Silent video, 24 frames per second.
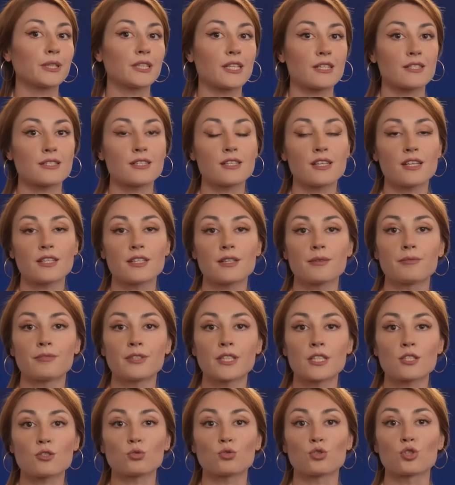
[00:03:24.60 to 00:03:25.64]
подразделениям
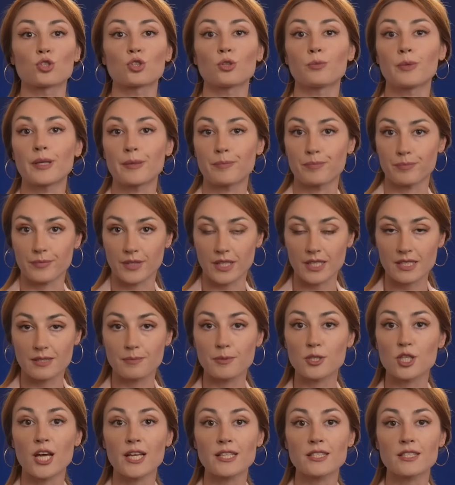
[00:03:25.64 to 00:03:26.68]
ВСУ. Чтобы
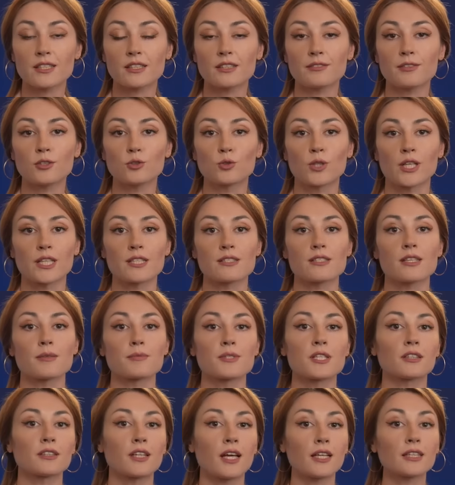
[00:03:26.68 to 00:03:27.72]
избежать этого, украинским
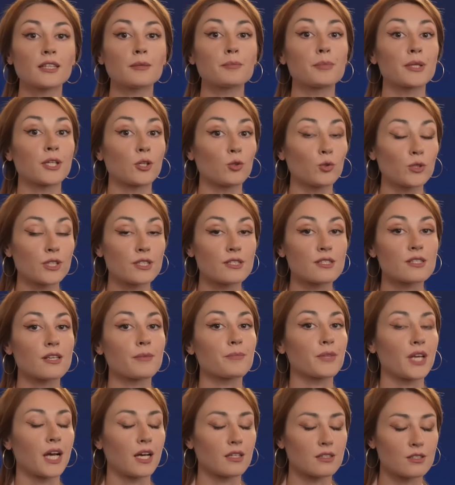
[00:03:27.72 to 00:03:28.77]
солдатам приходится
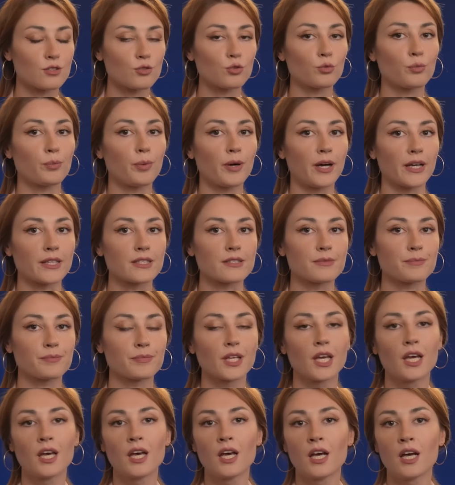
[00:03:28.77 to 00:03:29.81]
отступать.
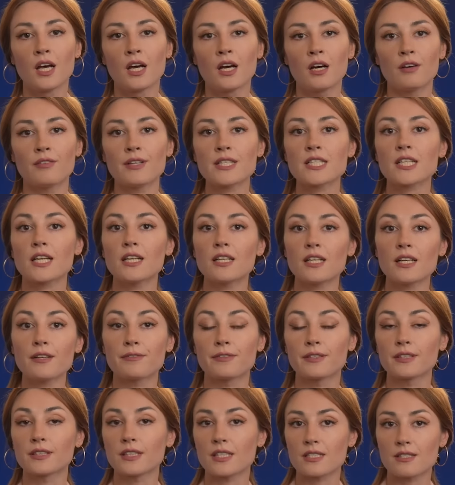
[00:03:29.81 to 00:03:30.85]
Войска
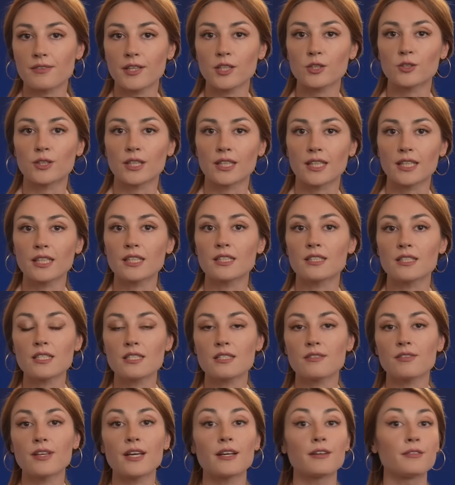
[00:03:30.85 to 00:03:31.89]
РФ называют такие
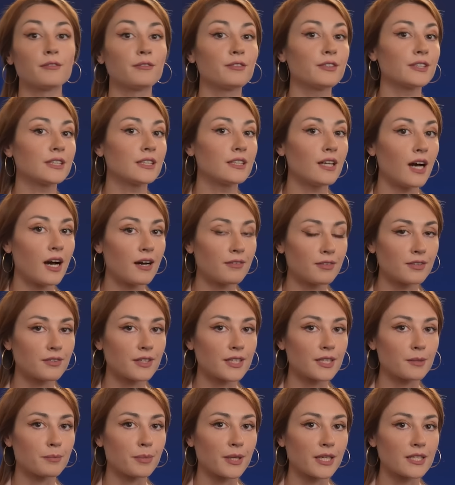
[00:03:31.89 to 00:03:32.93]
действия
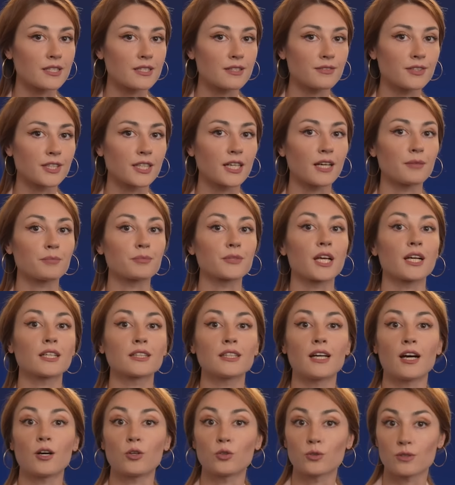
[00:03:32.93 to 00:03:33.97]
выдавливанием противника,
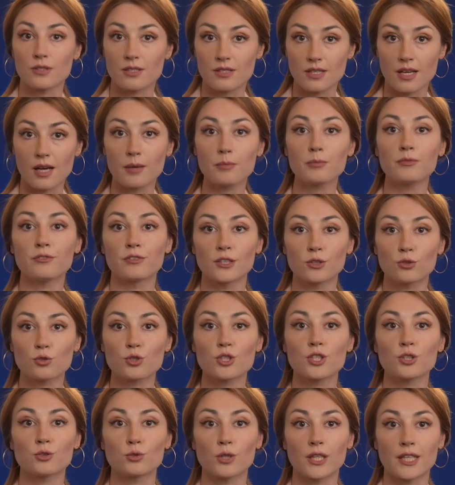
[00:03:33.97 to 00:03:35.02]
когда он сам
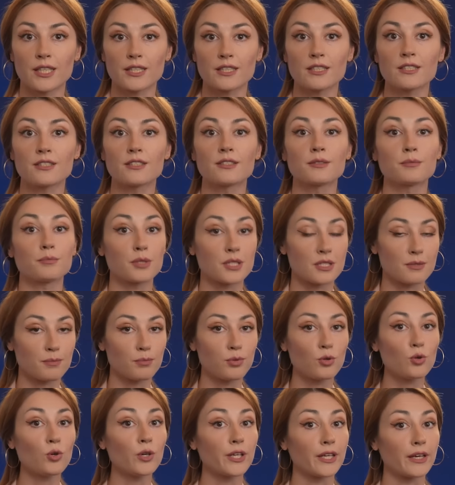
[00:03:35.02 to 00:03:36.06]
вынужден уходить без
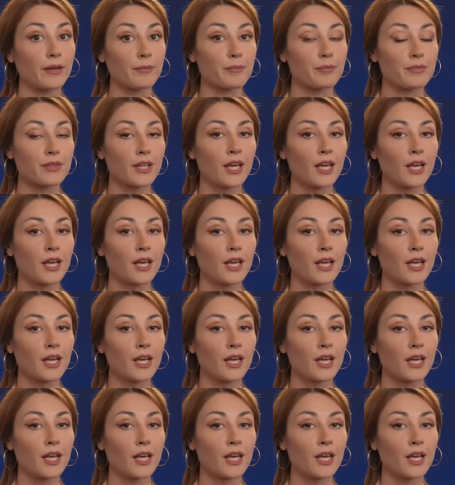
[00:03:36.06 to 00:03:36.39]
боя.